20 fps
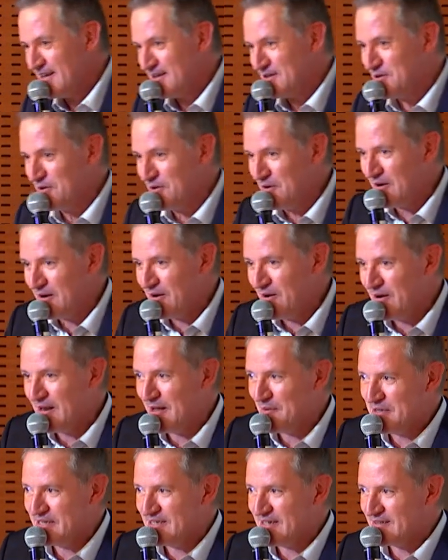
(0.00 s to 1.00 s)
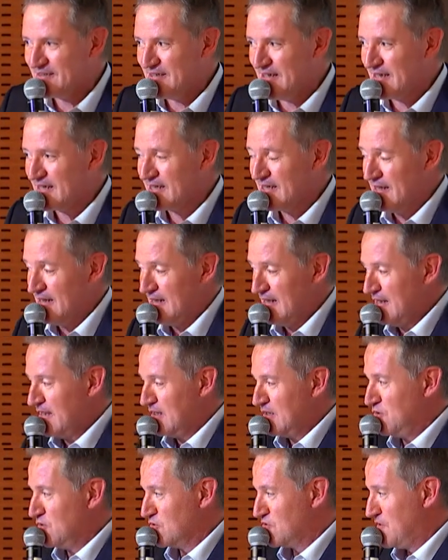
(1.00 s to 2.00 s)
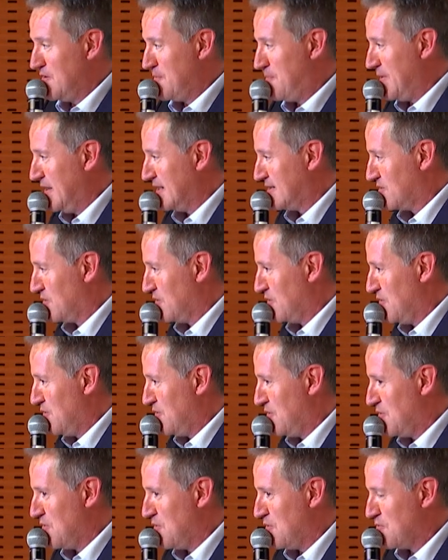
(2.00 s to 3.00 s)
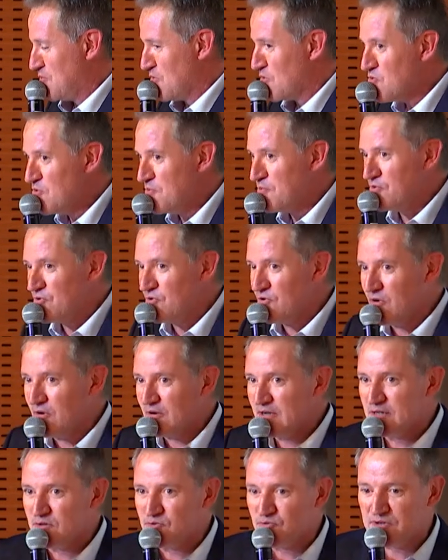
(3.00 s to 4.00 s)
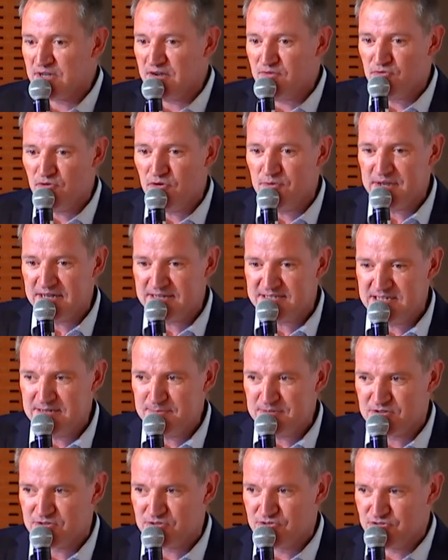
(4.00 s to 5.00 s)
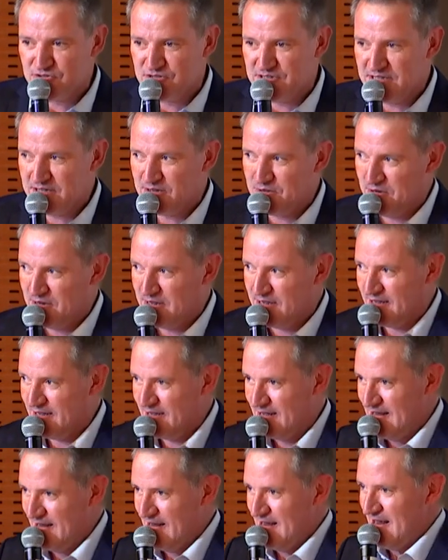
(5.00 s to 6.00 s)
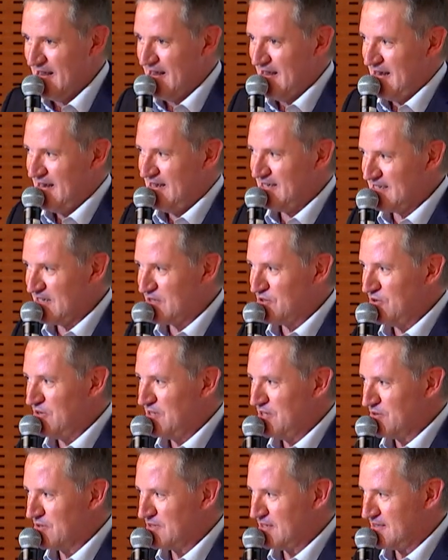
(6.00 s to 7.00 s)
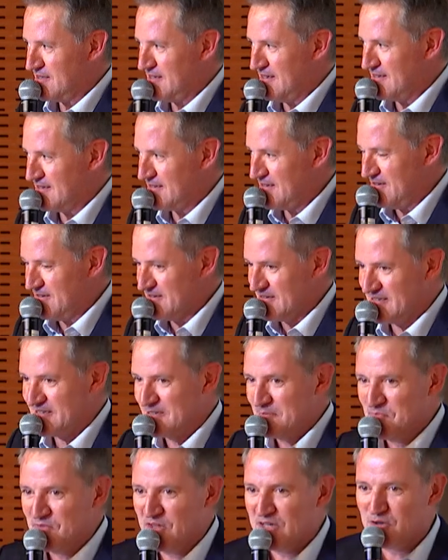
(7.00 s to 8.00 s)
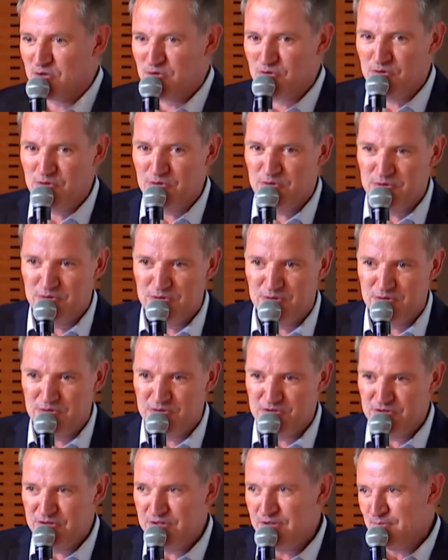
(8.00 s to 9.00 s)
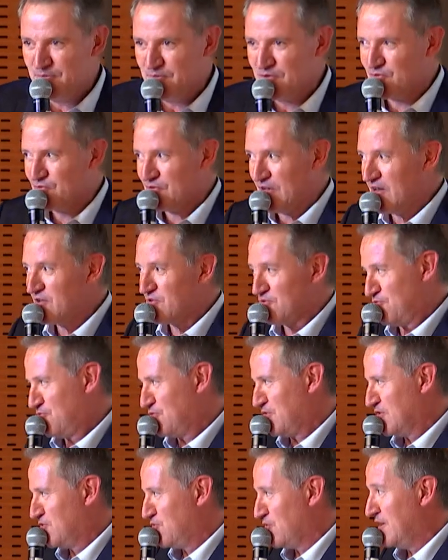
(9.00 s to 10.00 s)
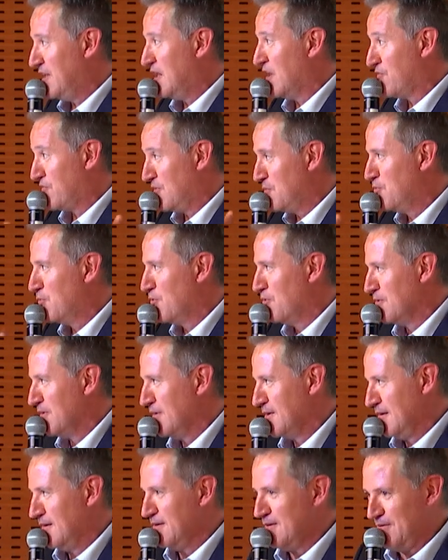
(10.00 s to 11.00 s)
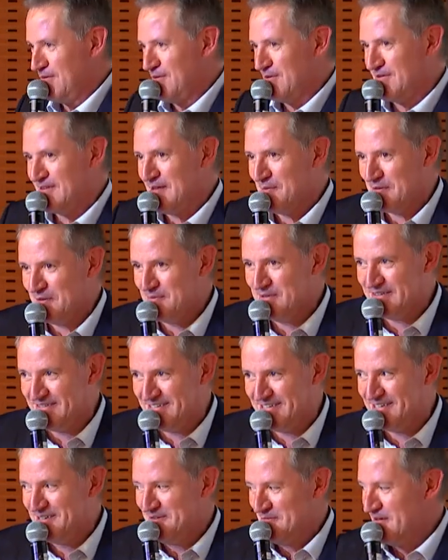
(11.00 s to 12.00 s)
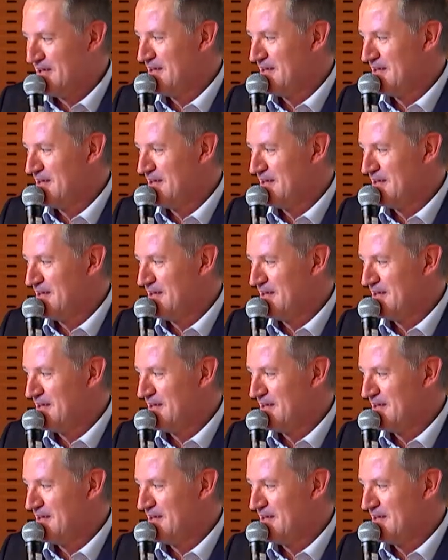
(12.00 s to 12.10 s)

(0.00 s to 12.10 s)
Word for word: de la médiathèque, donc je ne vais pas être euh, beaucoup plus long et en tout cas vous remercier parce que je sais que les, les ateliers ont été intenses et que, euh, je, vous rassure, il a fait beau euh, cet après-midi.